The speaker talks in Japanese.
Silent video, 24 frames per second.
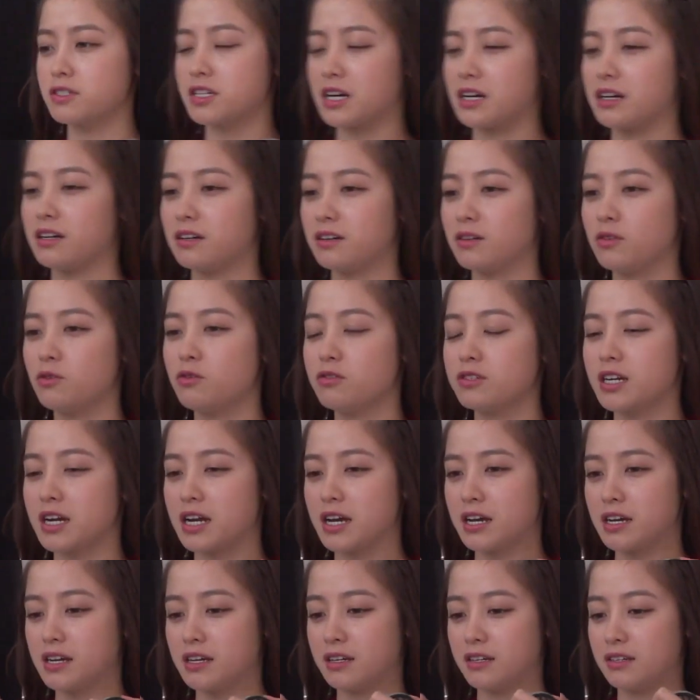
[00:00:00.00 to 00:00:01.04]
うじゃないこう
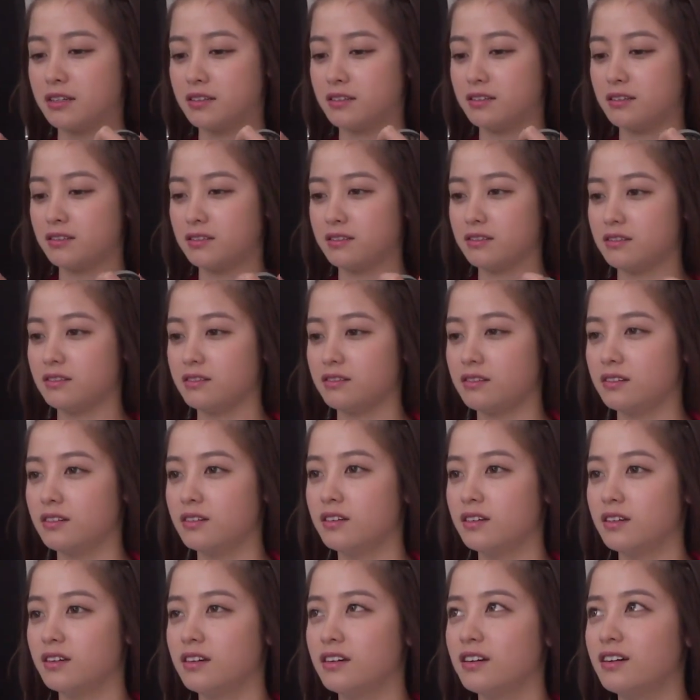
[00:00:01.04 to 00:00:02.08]
じゃないボ
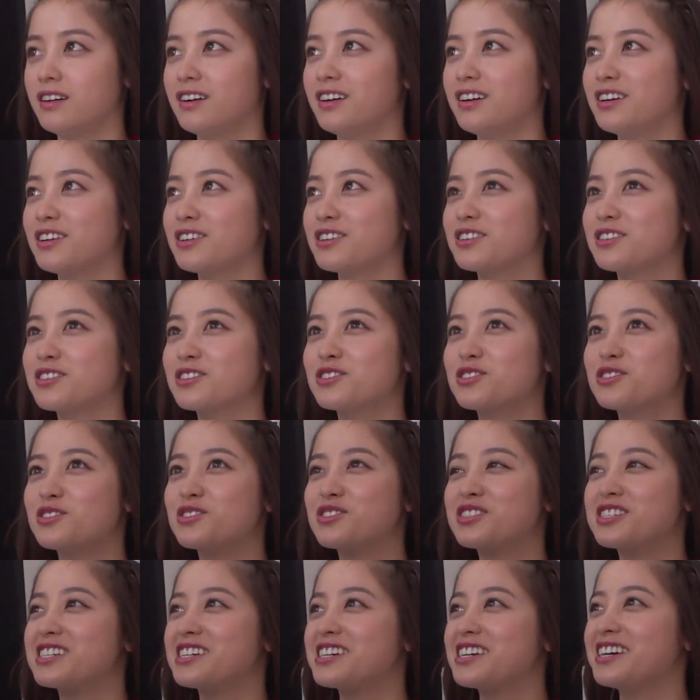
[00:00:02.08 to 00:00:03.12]
タンを押
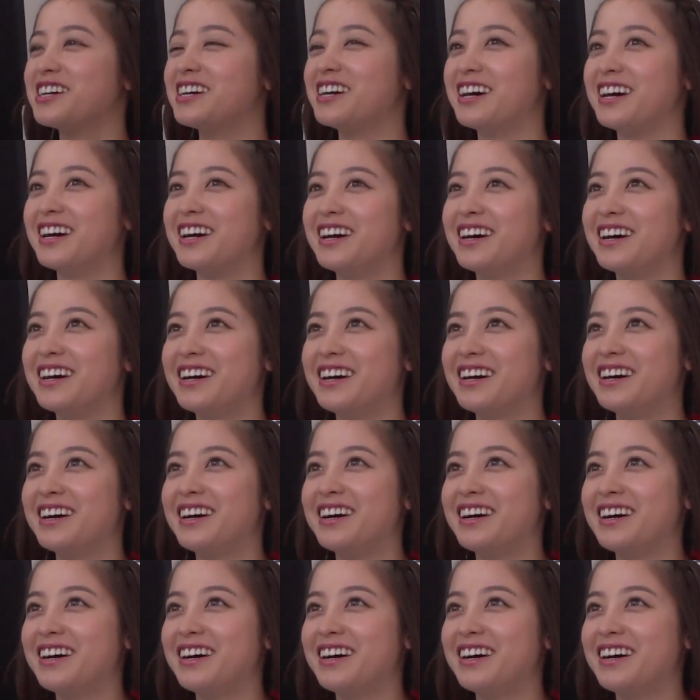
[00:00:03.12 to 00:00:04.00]
すと強く